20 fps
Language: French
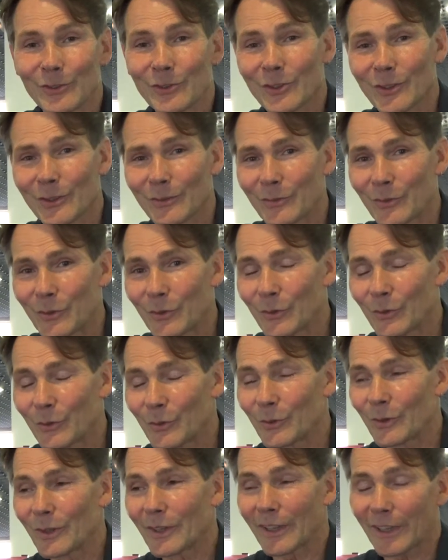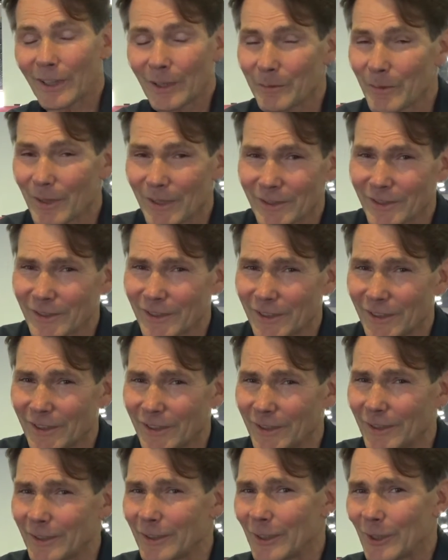Je veux
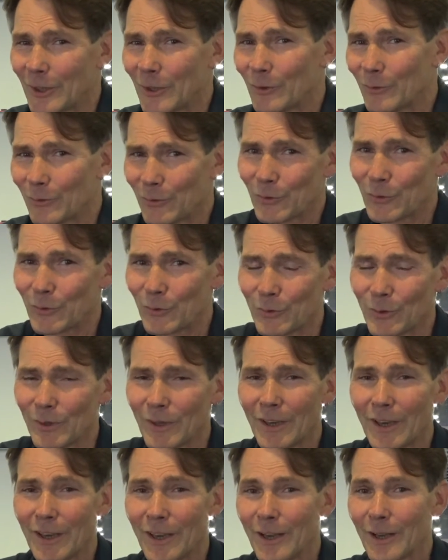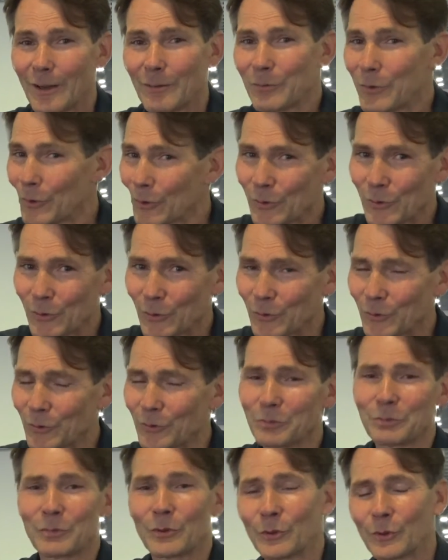remercier vous
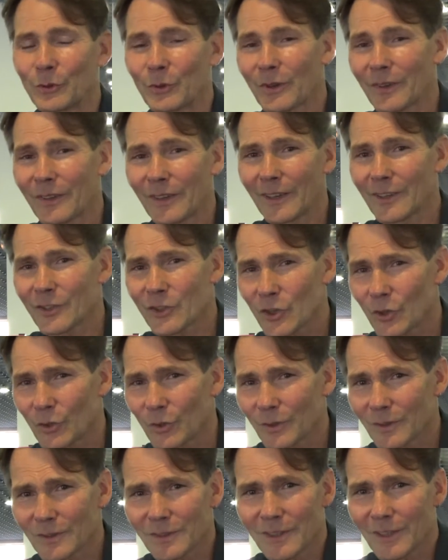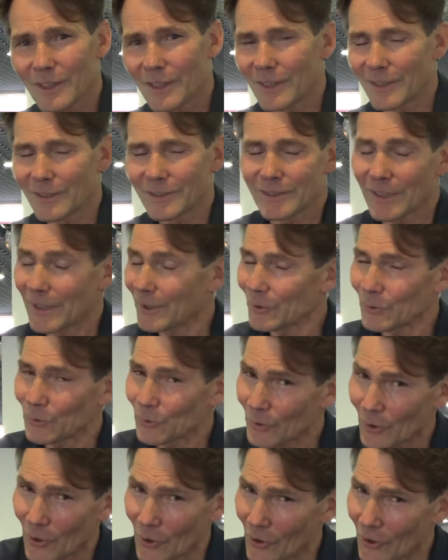beaucoup pour cette chance et cet
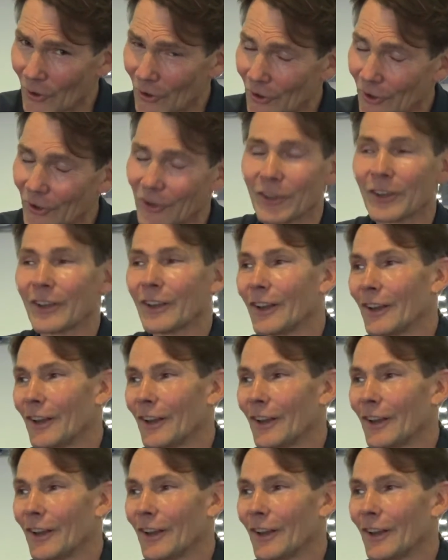honneur